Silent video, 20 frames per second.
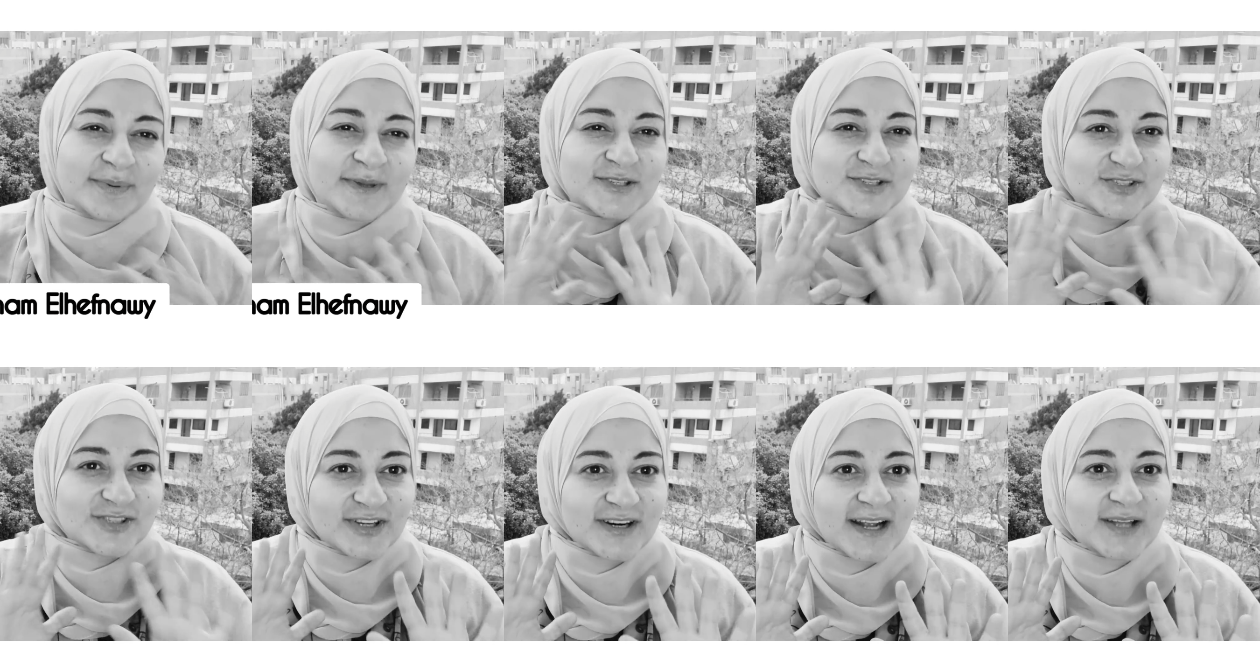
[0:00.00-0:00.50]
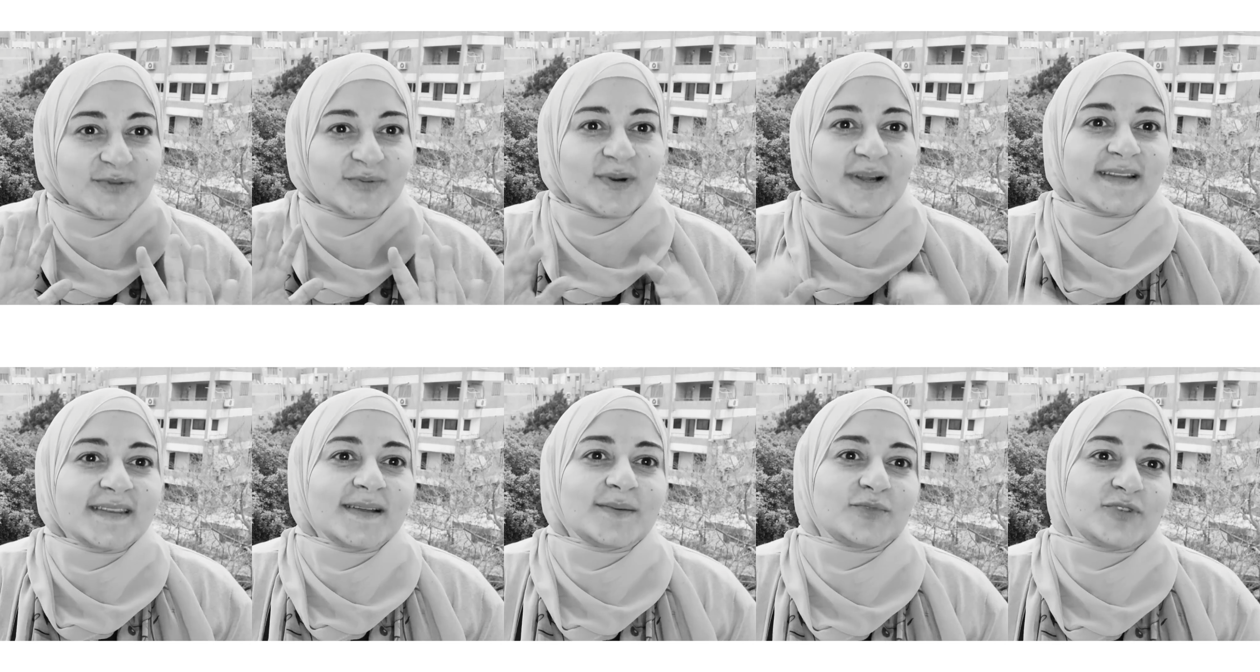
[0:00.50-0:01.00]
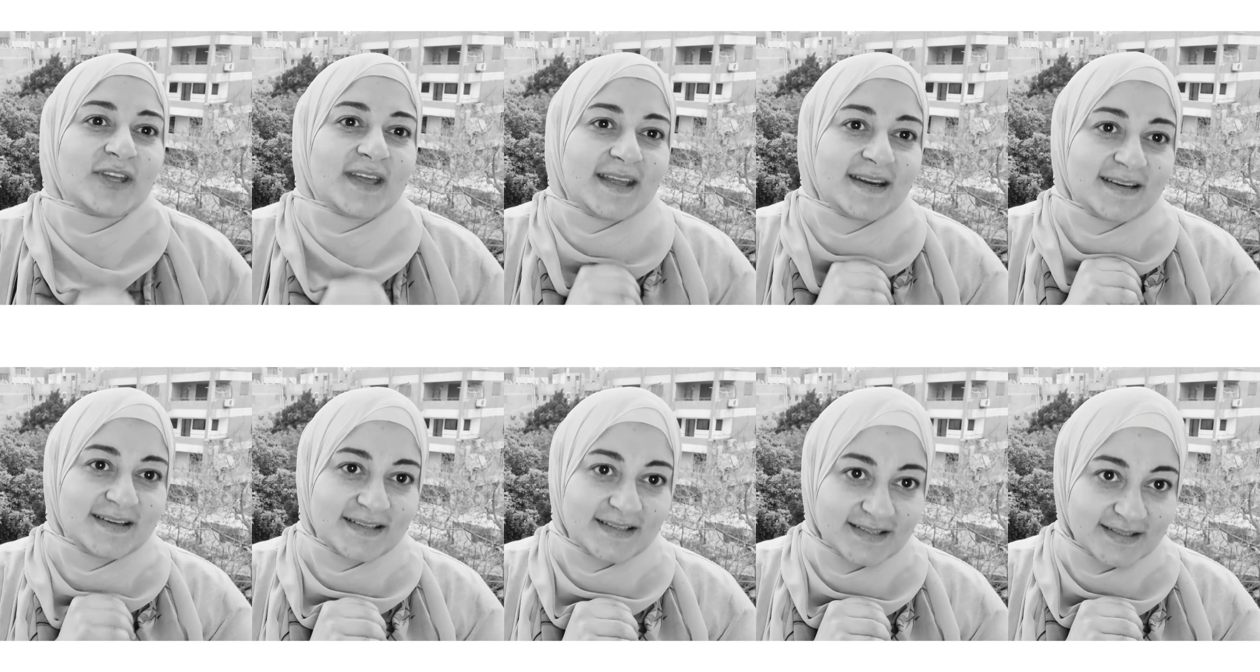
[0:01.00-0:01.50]
بعد الشر عن ولادنا
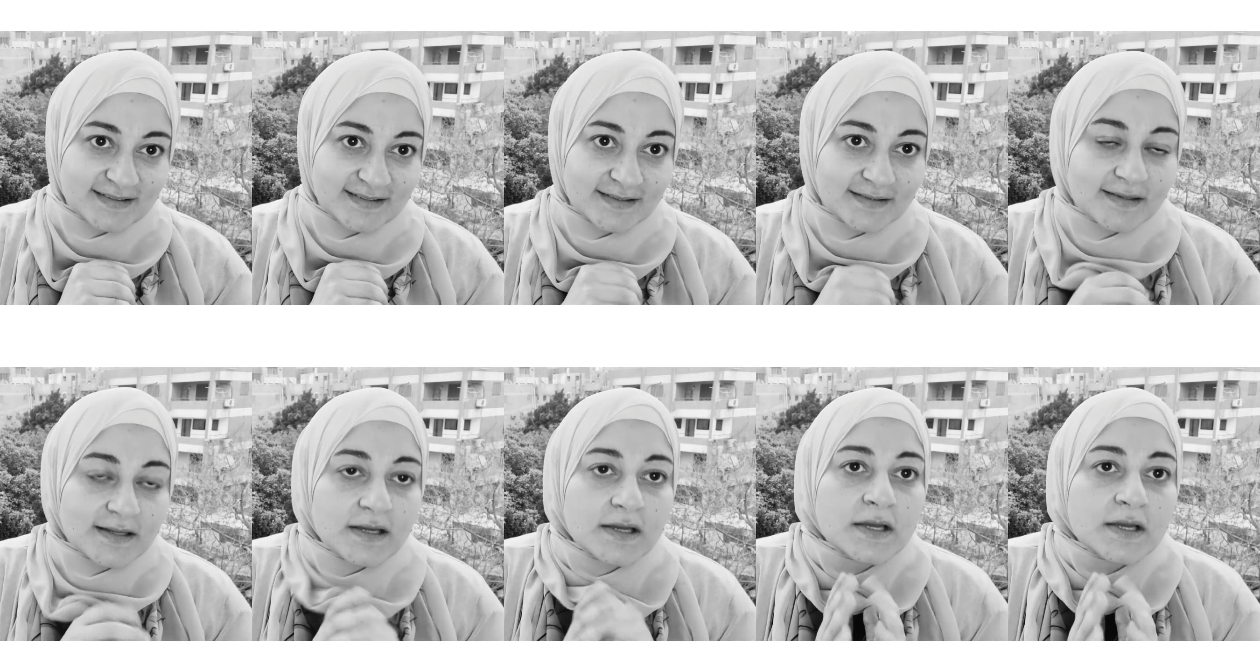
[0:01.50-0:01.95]
متكررين جدا